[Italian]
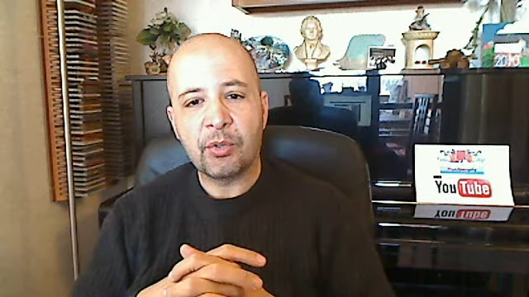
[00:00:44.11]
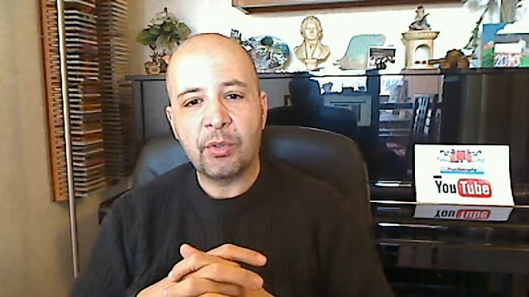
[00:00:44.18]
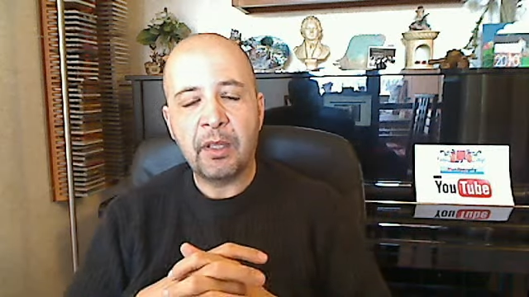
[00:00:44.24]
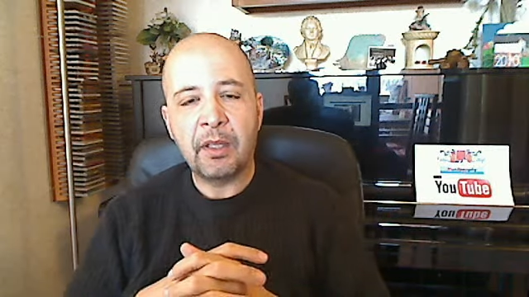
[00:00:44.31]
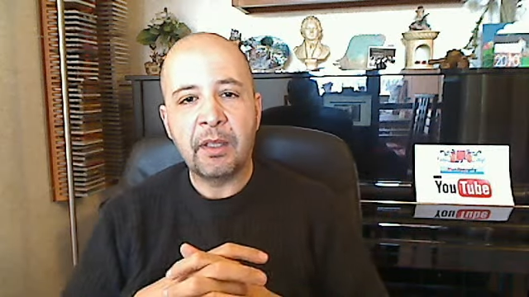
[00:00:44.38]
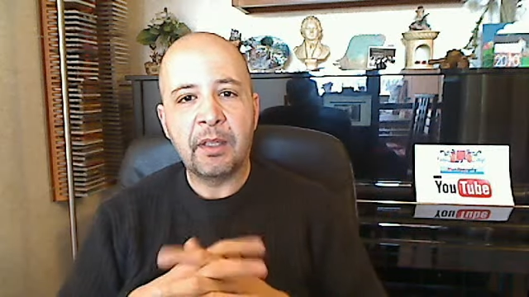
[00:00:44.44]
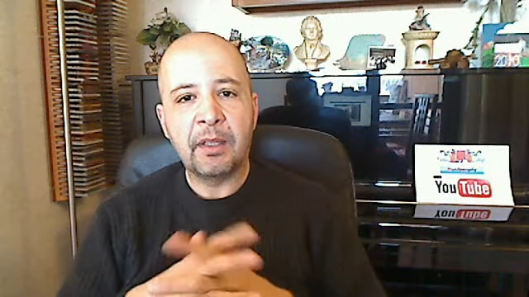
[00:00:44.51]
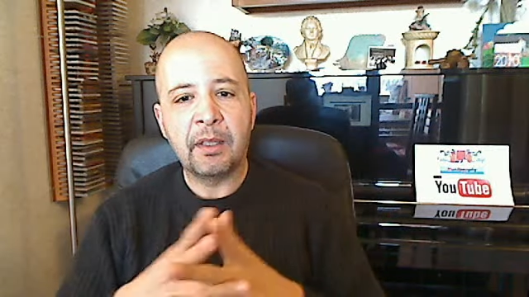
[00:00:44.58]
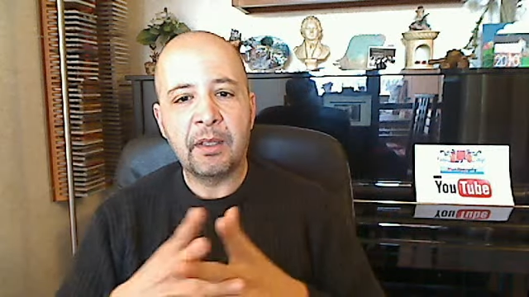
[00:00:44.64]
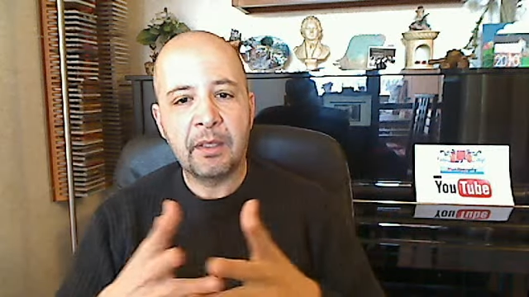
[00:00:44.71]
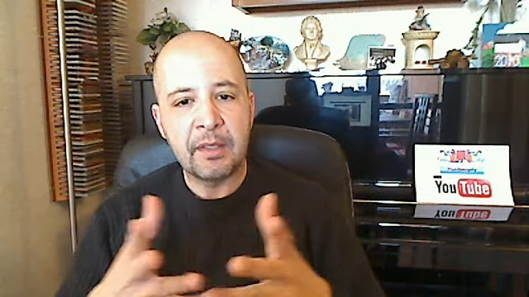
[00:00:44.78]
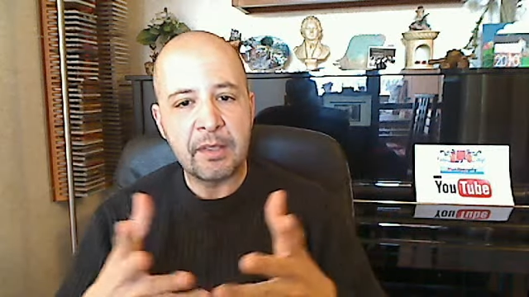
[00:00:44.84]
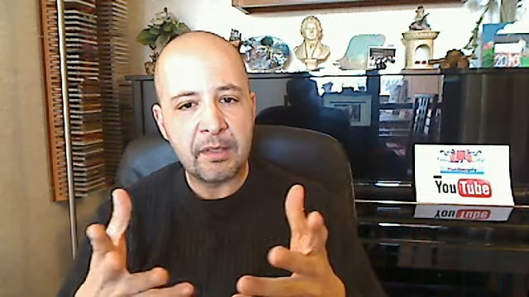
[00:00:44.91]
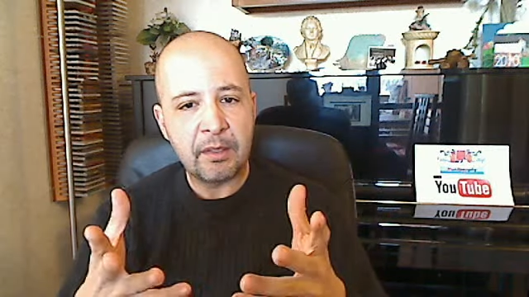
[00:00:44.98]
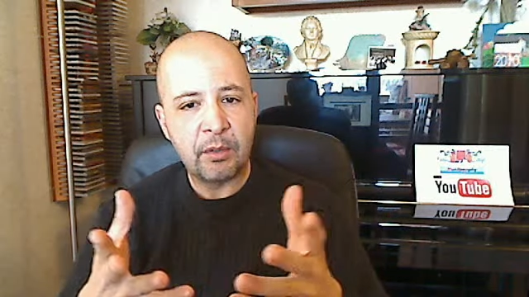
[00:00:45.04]
e, e il
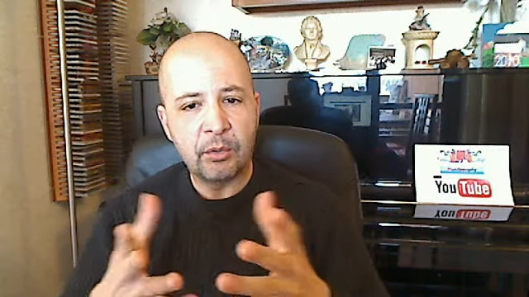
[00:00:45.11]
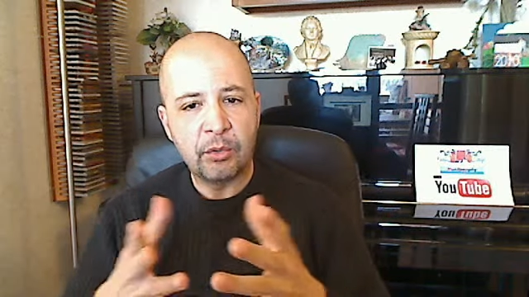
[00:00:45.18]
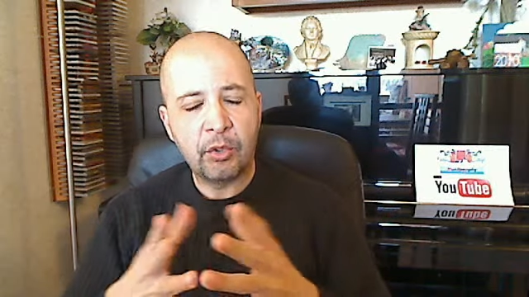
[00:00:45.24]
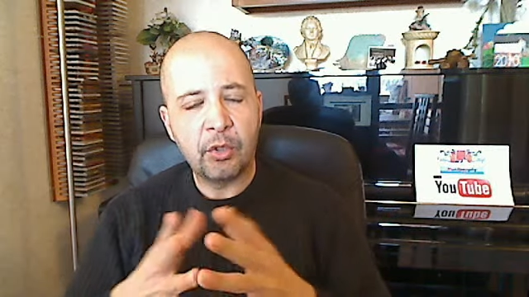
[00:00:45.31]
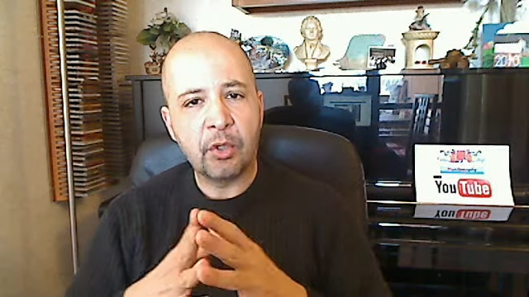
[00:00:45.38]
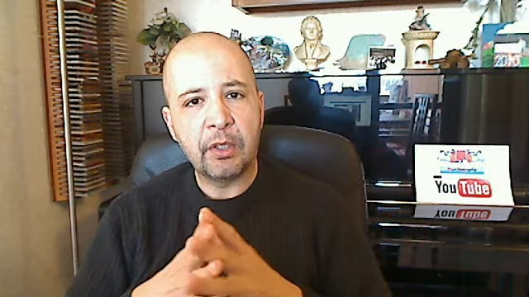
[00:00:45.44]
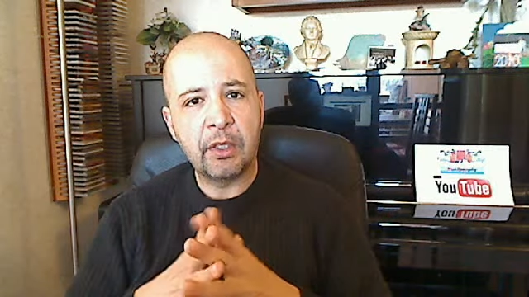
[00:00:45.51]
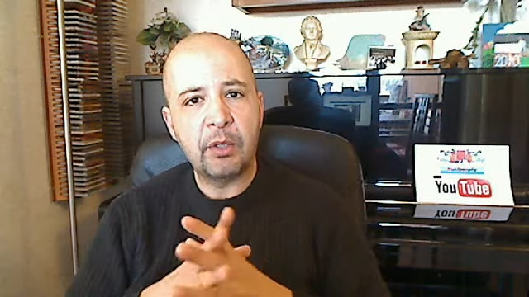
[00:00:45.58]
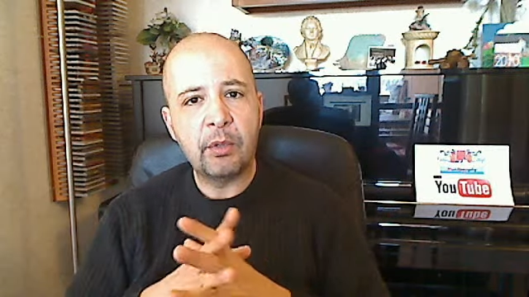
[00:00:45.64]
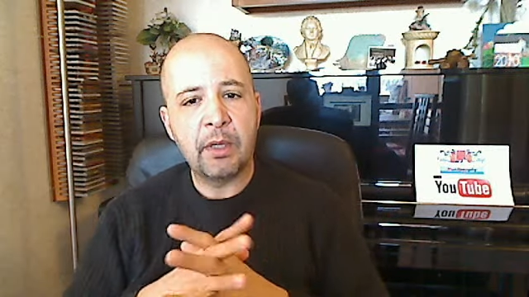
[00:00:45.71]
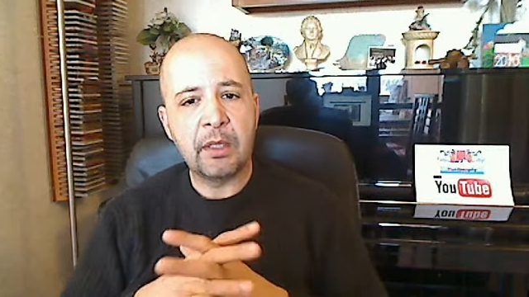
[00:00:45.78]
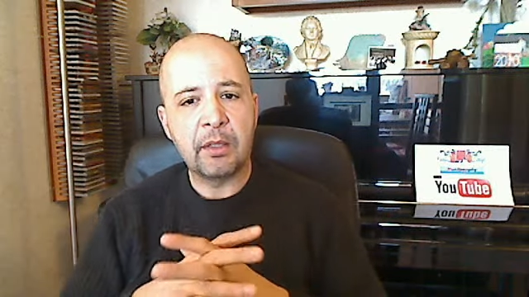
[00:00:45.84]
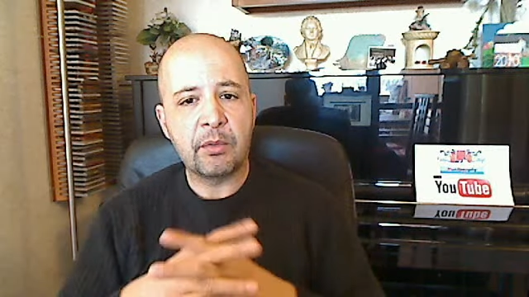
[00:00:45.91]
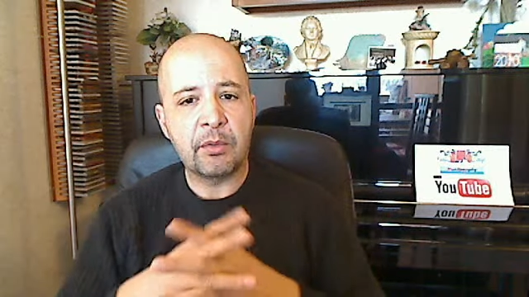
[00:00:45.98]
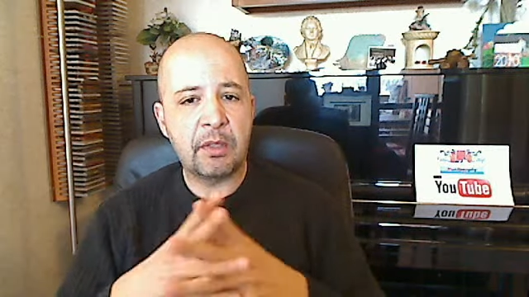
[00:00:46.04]
secondo gol della
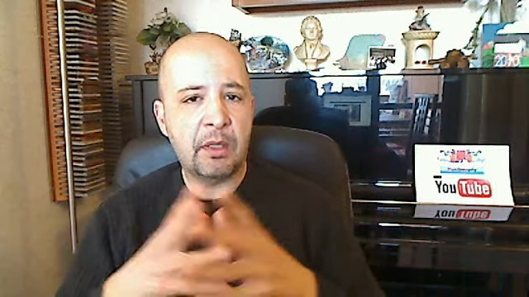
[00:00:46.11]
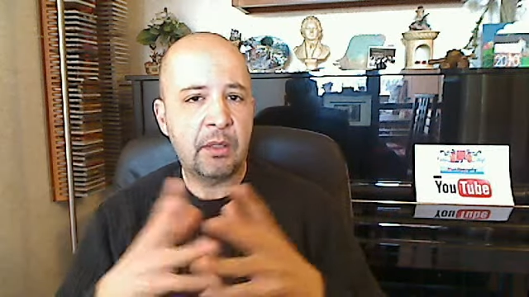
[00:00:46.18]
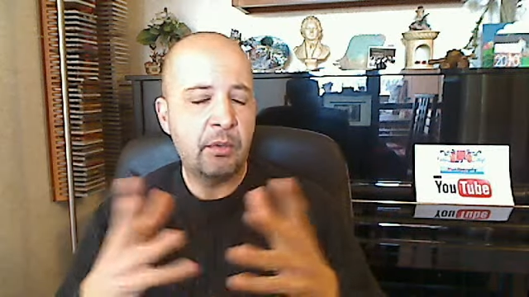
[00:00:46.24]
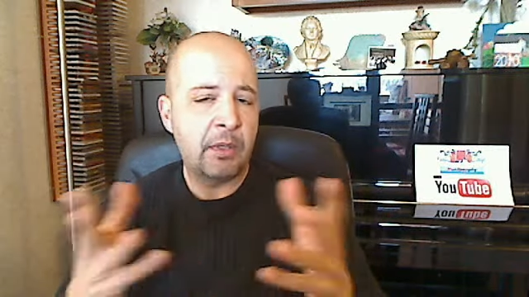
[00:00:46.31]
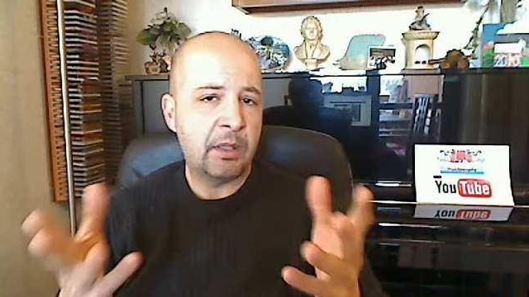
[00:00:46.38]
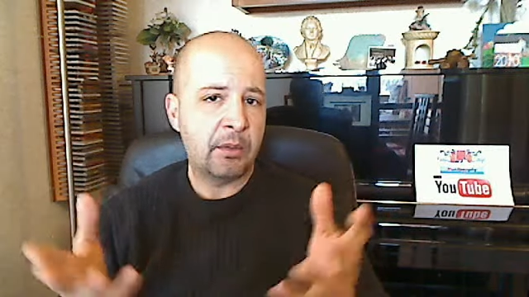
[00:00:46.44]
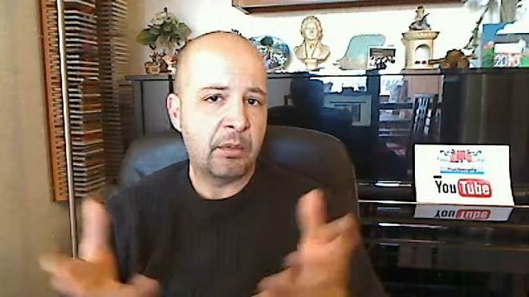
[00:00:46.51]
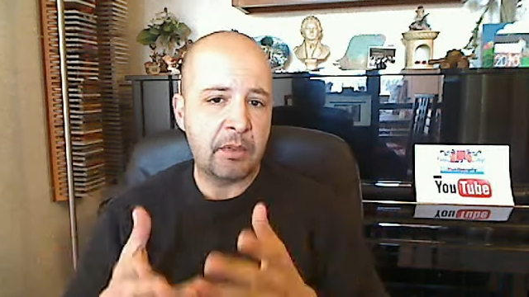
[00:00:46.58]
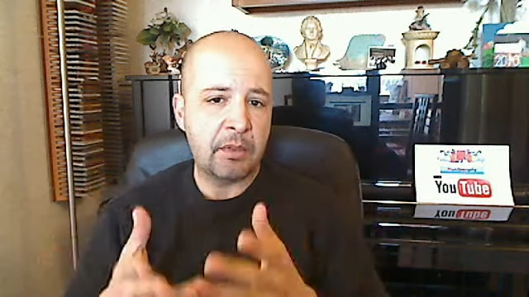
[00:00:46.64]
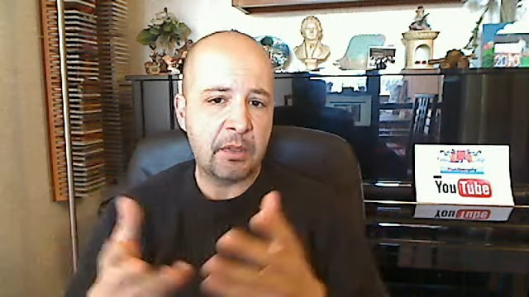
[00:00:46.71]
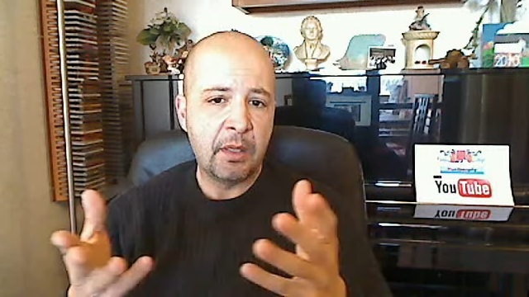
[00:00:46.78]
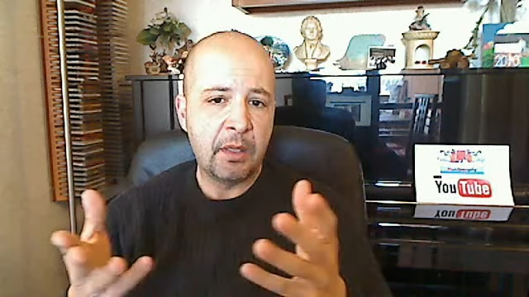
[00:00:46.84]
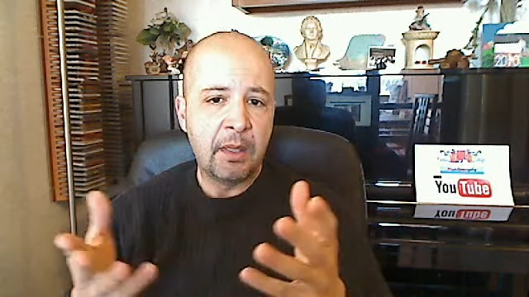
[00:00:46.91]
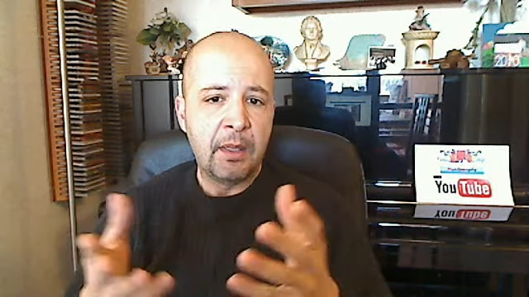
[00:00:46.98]
Juventus, la Juventus